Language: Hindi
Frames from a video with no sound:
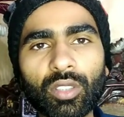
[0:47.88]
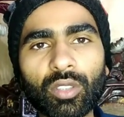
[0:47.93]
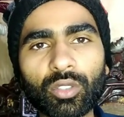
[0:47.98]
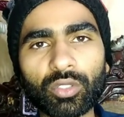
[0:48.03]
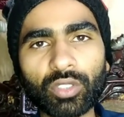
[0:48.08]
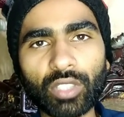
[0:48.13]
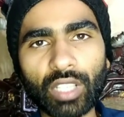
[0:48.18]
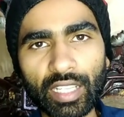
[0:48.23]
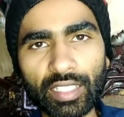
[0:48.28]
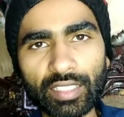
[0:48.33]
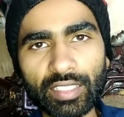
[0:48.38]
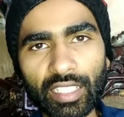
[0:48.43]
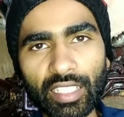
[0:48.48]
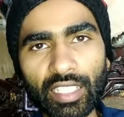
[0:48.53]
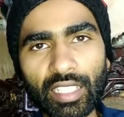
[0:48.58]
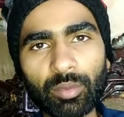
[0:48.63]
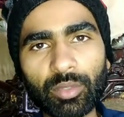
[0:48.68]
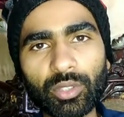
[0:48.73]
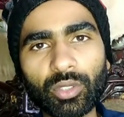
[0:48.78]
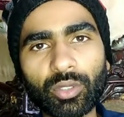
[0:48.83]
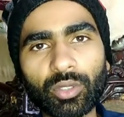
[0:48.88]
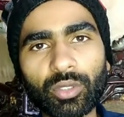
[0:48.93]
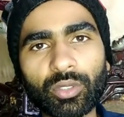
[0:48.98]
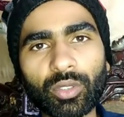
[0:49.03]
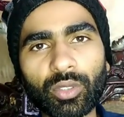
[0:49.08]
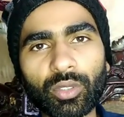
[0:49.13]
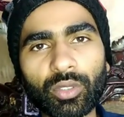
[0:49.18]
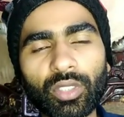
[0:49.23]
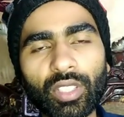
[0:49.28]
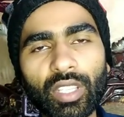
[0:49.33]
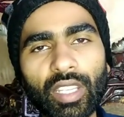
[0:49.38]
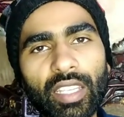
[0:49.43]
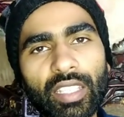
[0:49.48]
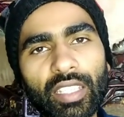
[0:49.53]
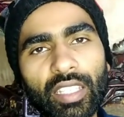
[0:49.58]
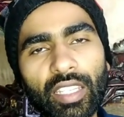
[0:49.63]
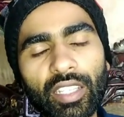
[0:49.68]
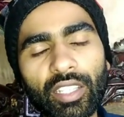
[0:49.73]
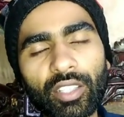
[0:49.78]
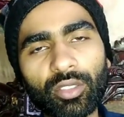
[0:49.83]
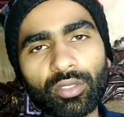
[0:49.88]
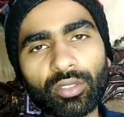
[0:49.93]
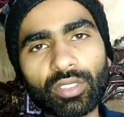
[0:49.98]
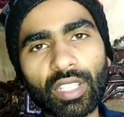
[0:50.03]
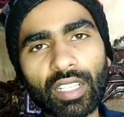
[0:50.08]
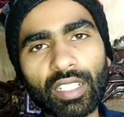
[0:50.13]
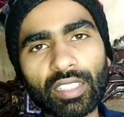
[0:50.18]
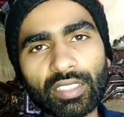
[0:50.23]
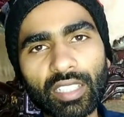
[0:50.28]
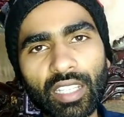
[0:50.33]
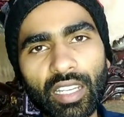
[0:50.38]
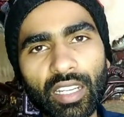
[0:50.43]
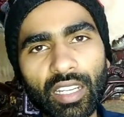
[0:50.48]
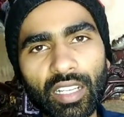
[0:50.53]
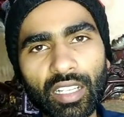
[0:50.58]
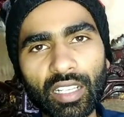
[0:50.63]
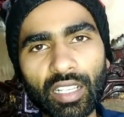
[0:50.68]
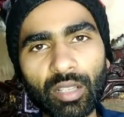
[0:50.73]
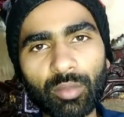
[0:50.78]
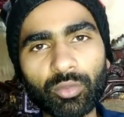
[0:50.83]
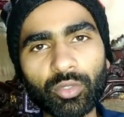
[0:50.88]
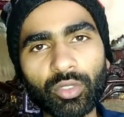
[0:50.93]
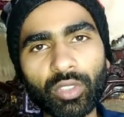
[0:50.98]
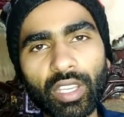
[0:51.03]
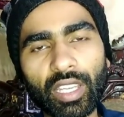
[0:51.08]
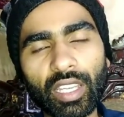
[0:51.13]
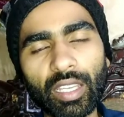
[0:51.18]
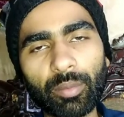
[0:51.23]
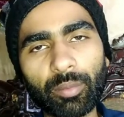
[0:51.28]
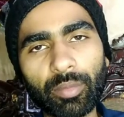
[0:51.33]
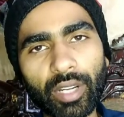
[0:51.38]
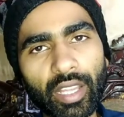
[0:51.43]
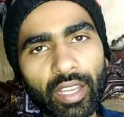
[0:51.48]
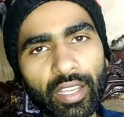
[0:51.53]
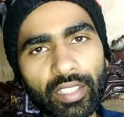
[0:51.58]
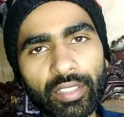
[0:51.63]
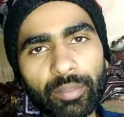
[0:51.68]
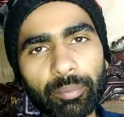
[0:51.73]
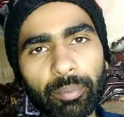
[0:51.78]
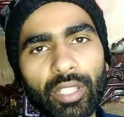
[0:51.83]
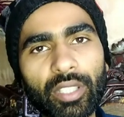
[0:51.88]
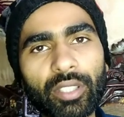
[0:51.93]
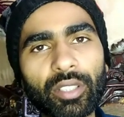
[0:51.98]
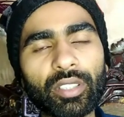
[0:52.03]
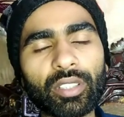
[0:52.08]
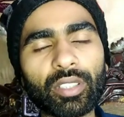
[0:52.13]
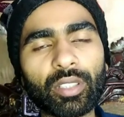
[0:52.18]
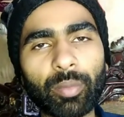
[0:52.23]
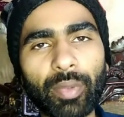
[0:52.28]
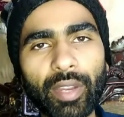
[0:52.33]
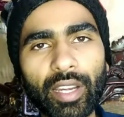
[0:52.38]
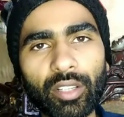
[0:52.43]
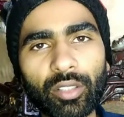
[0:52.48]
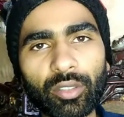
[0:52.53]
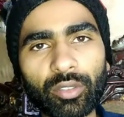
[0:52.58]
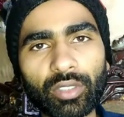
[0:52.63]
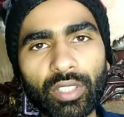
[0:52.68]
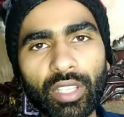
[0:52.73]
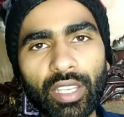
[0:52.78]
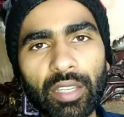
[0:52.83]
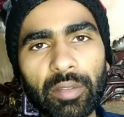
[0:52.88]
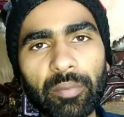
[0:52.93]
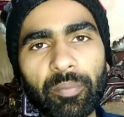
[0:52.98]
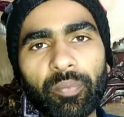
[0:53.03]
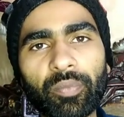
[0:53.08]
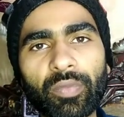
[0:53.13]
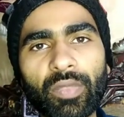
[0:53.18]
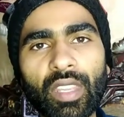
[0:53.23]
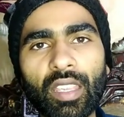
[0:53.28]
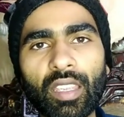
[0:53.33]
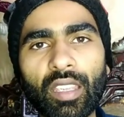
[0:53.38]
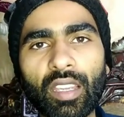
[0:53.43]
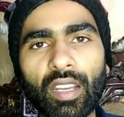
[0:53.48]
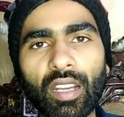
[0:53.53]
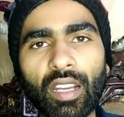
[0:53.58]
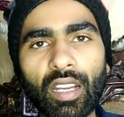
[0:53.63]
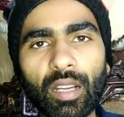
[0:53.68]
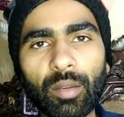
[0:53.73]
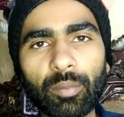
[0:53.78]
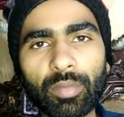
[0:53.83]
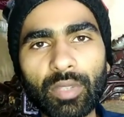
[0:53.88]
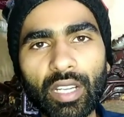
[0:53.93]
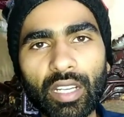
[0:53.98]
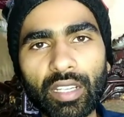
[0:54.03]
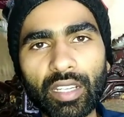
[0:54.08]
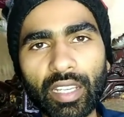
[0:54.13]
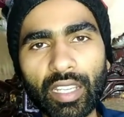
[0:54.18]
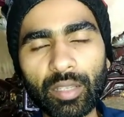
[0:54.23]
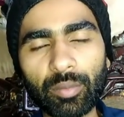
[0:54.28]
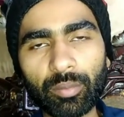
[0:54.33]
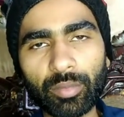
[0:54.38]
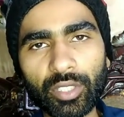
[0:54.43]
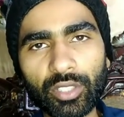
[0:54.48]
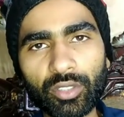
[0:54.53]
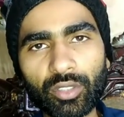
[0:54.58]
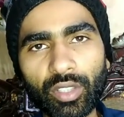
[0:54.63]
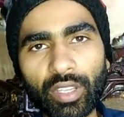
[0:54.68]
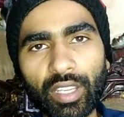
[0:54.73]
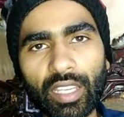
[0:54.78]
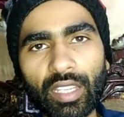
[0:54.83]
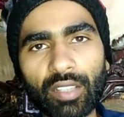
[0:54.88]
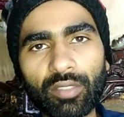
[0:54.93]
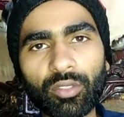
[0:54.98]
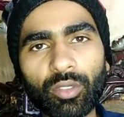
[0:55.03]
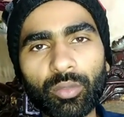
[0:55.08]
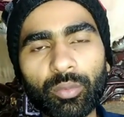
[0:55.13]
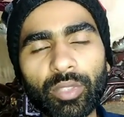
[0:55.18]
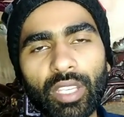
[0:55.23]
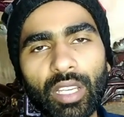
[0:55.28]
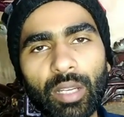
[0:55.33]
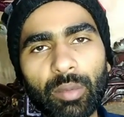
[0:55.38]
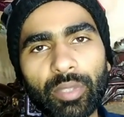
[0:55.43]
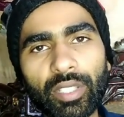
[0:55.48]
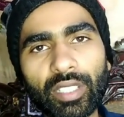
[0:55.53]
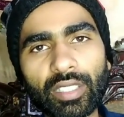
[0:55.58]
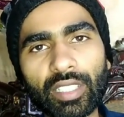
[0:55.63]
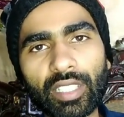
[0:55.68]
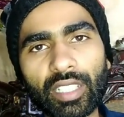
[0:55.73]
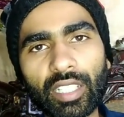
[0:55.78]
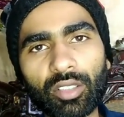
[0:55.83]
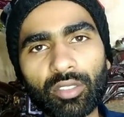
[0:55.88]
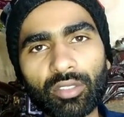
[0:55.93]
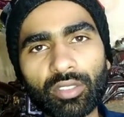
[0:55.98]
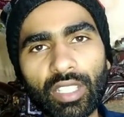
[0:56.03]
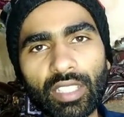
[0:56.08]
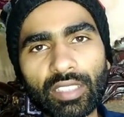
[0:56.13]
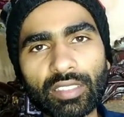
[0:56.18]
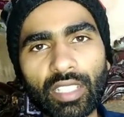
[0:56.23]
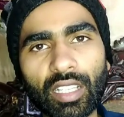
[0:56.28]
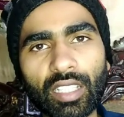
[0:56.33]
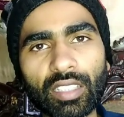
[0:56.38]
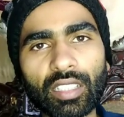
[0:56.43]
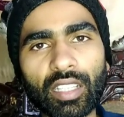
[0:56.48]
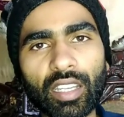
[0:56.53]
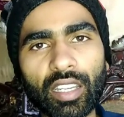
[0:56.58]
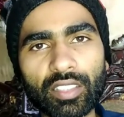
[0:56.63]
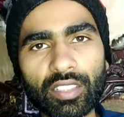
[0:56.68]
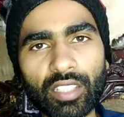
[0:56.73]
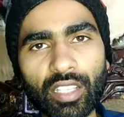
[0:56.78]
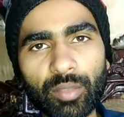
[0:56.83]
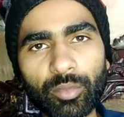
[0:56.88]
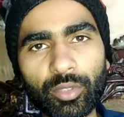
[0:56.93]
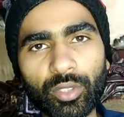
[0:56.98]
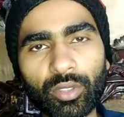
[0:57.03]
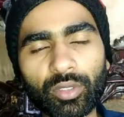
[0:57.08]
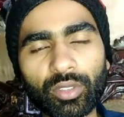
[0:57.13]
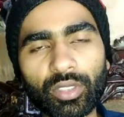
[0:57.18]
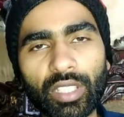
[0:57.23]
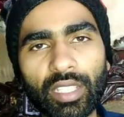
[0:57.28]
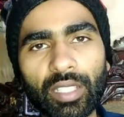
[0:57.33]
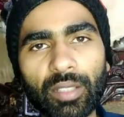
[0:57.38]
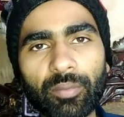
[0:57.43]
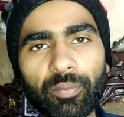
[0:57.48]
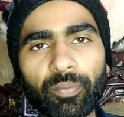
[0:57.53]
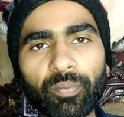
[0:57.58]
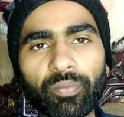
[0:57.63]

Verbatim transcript: कुछ खर्चे की भी ज़रूरत होती है ये नहीं होता कि सारा काम जो है पढ़ाई पे ही डिपेंड होता है आपका टाइम भी जो है वो भी आपने देना होता है साथ खर्चा भी होता है